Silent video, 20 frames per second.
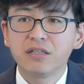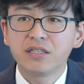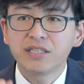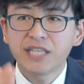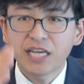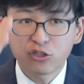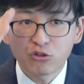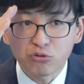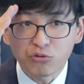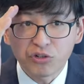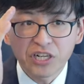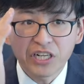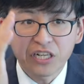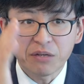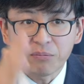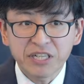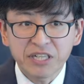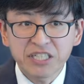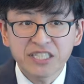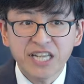在属林
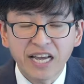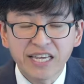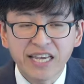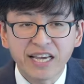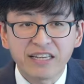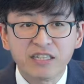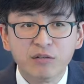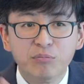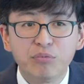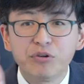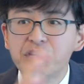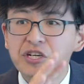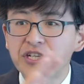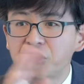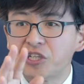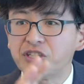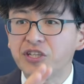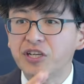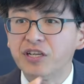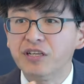里面瞎眼的不认
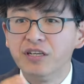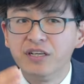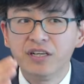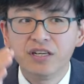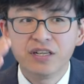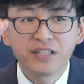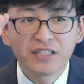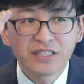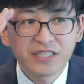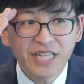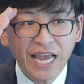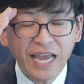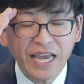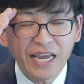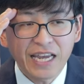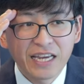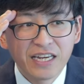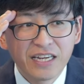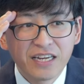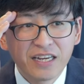识神，
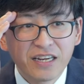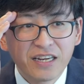在